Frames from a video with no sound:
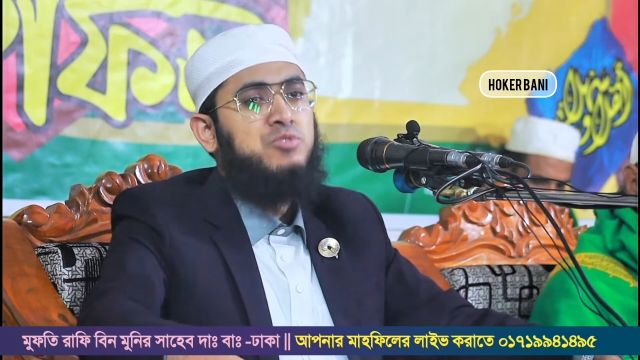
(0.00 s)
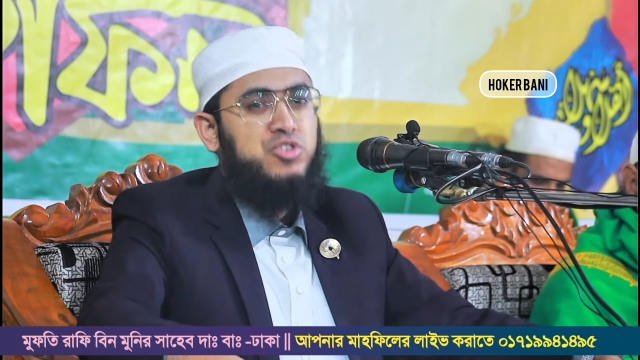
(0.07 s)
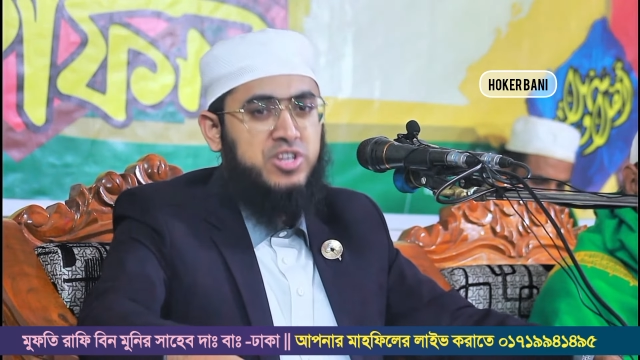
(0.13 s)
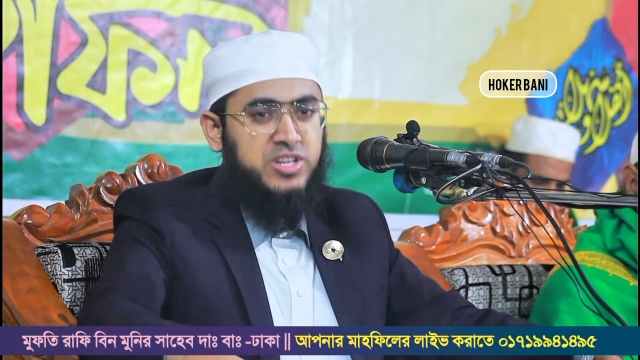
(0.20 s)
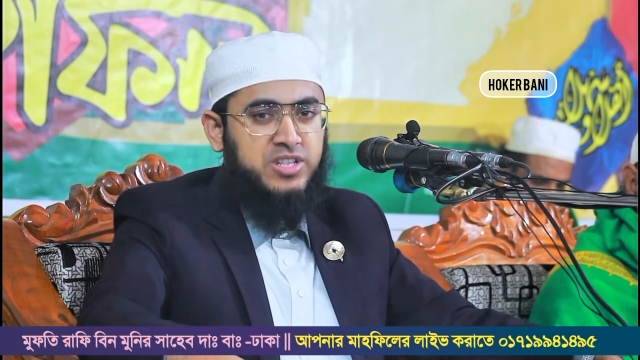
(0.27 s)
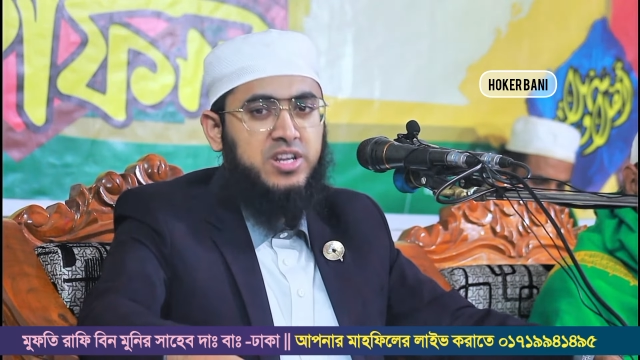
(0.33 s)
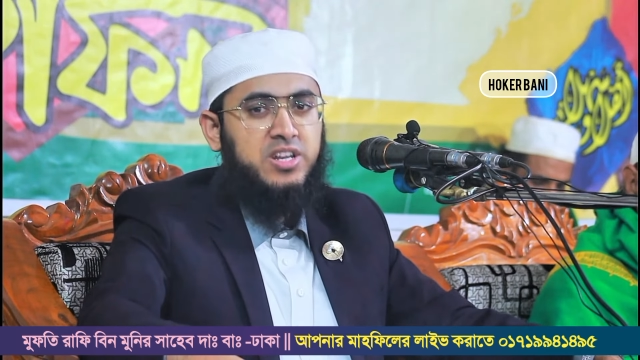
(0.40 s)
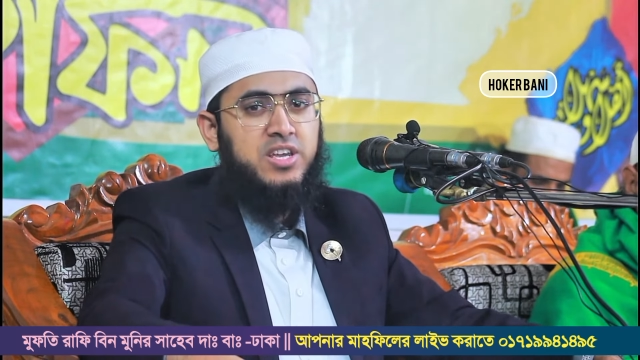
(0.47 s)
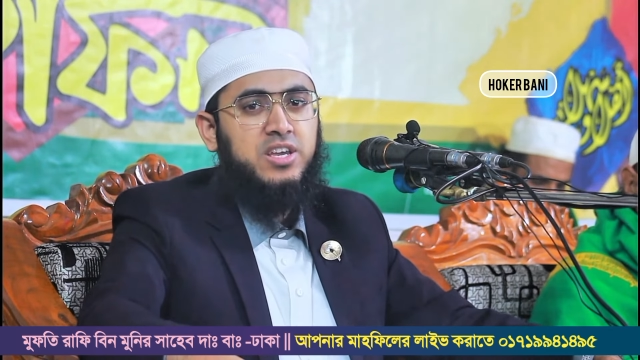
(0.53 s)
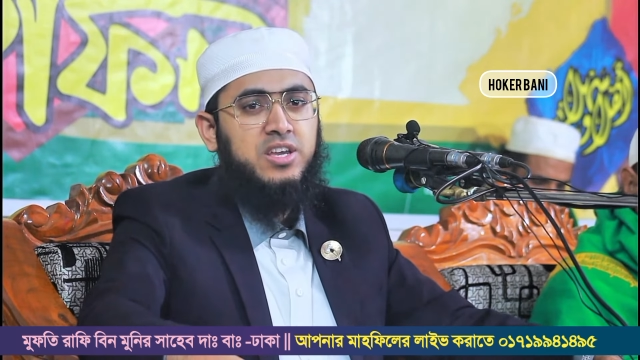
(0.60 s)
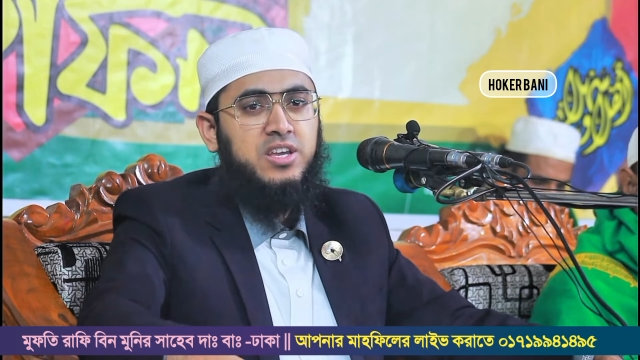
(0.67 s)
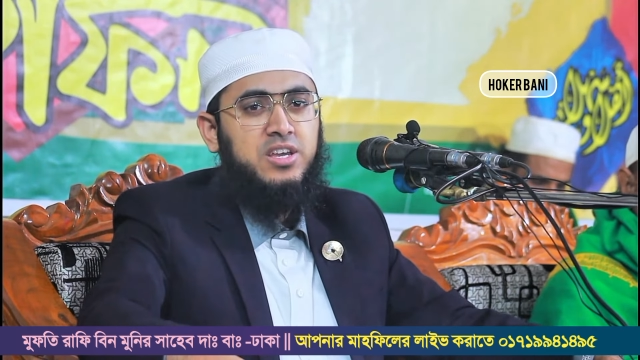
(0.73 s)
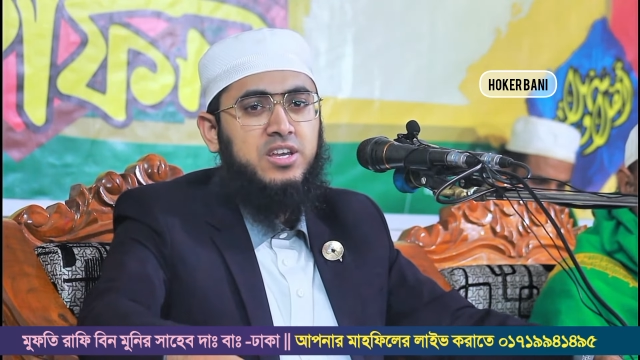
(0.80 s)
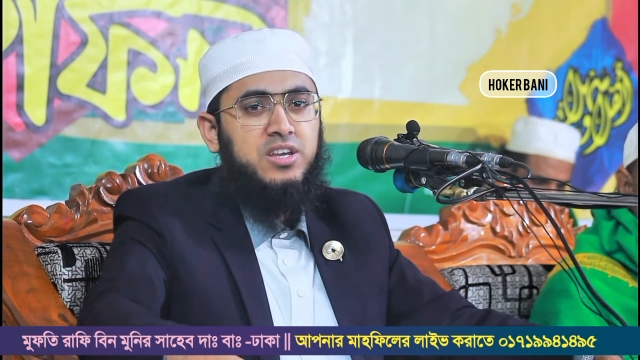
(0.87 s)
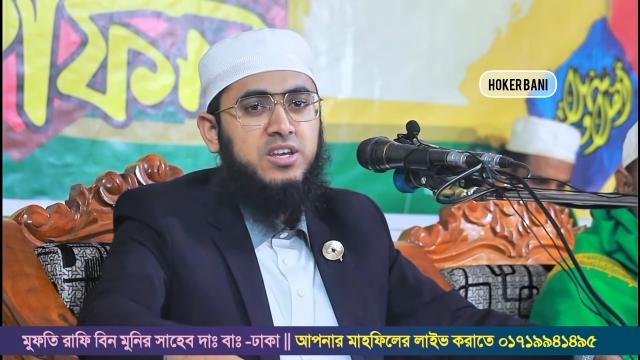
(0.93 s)
মুর্শিকদেরকে
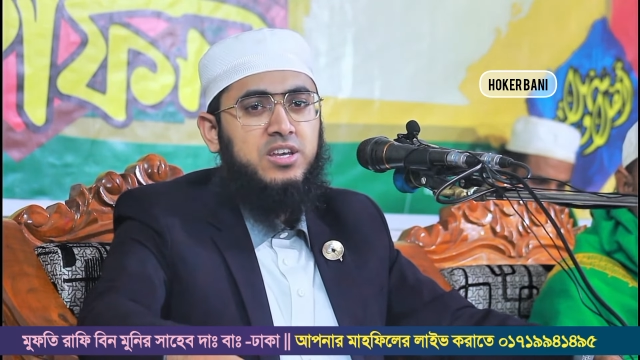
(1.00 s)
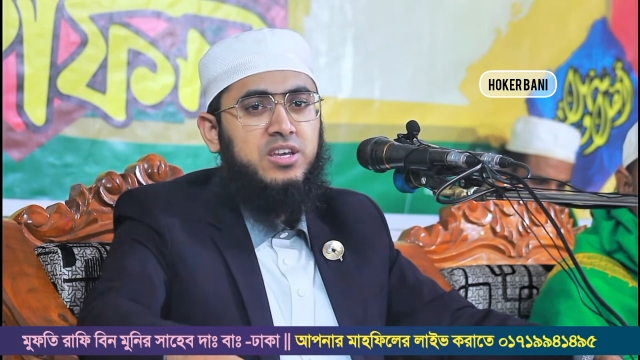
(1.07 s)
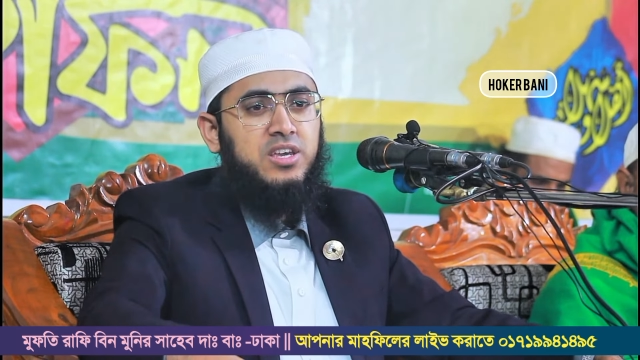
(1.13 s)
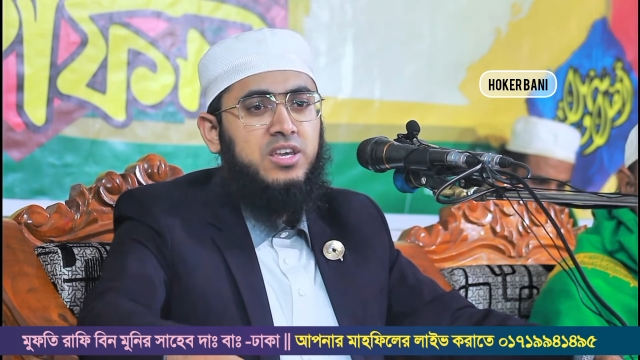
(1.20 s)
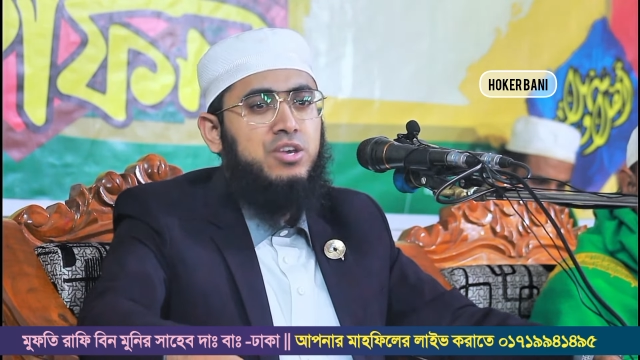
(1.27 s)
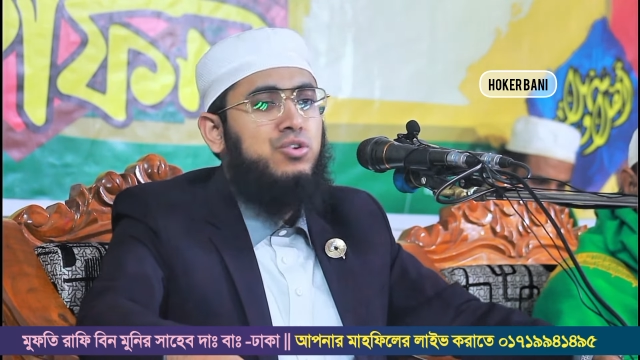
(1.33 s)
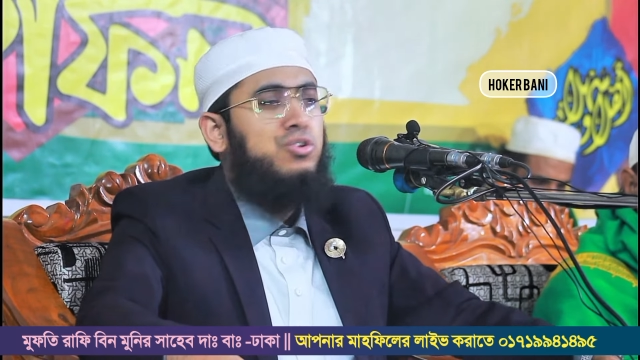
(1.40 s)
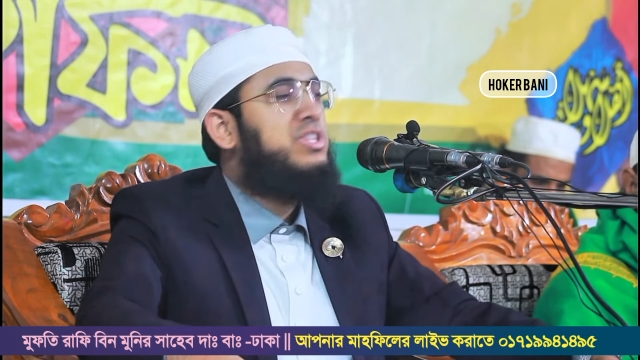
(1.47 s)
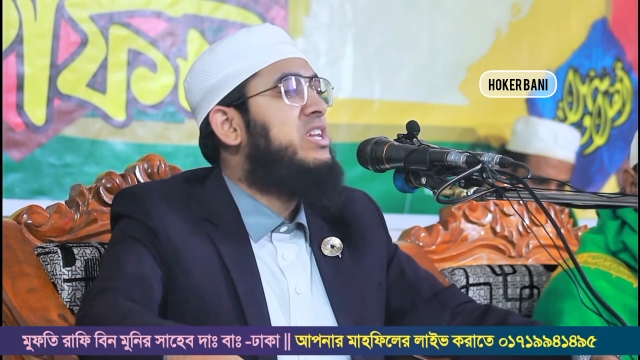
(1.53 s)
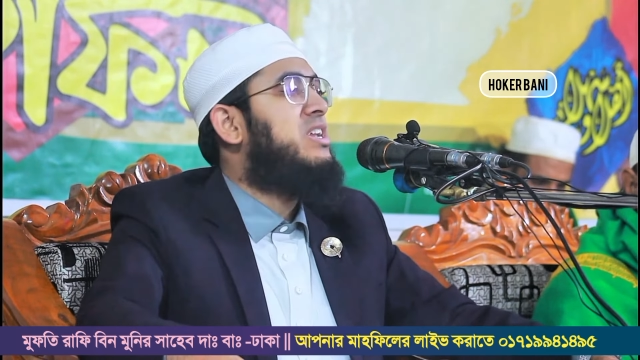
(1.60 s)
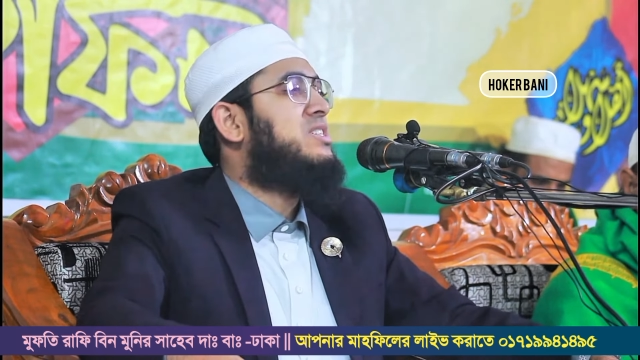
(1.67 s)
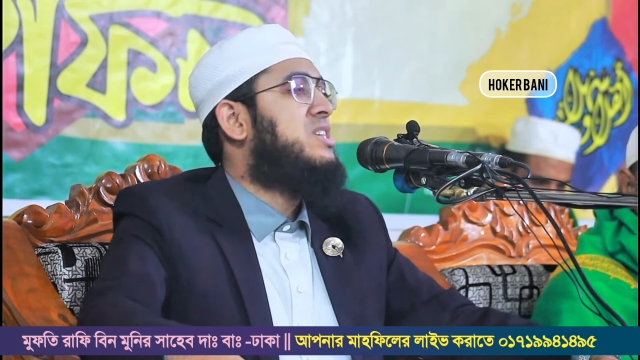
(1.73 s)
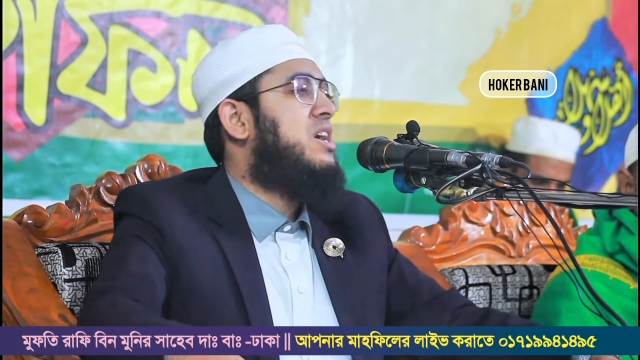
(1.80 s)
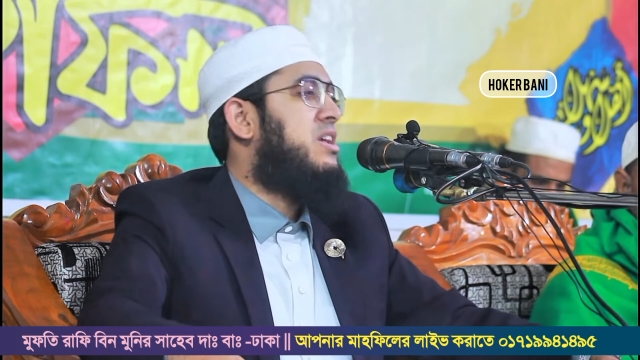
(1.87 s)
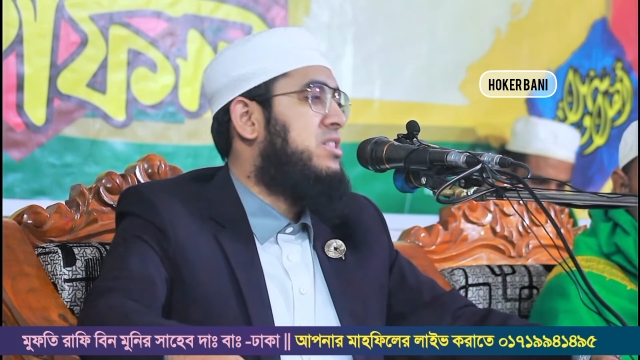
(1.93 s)
ইহুদিন
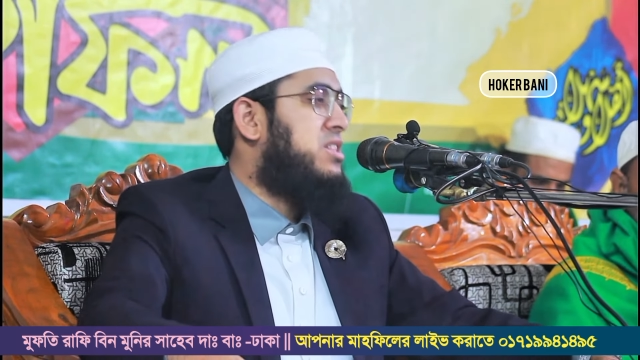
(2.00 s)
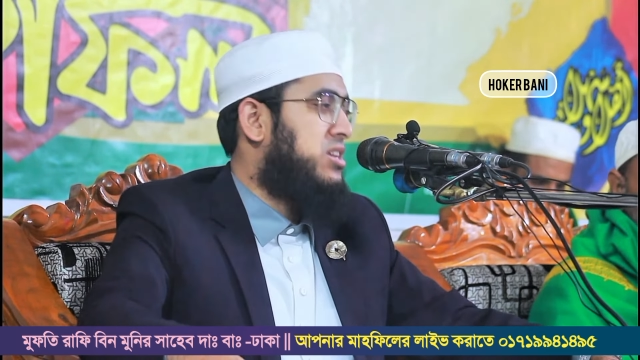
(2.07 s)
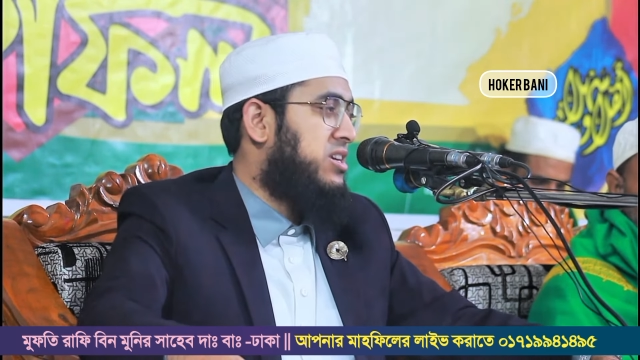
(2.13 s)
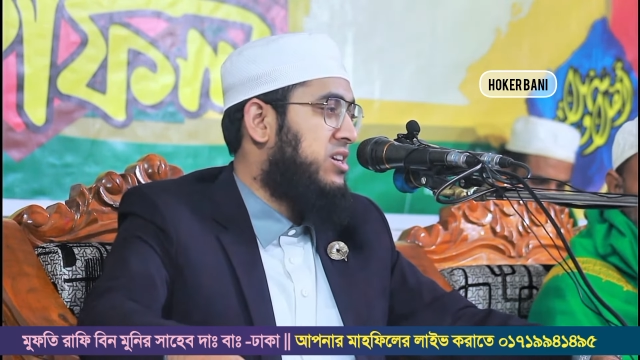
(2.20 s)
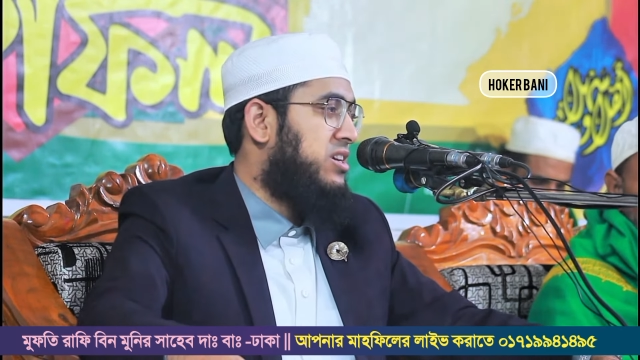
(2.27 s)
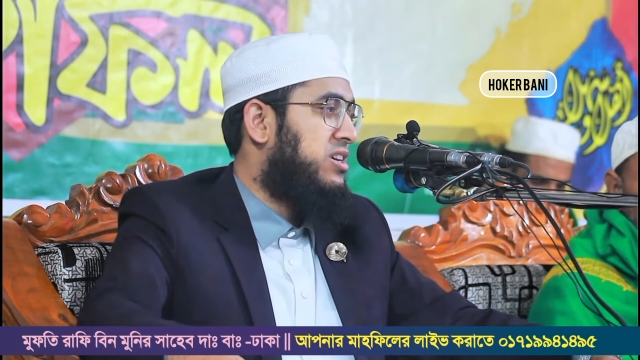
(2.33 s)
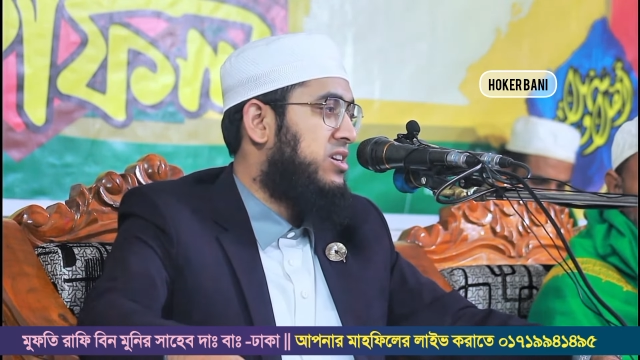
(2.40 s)
আসারাদেরকে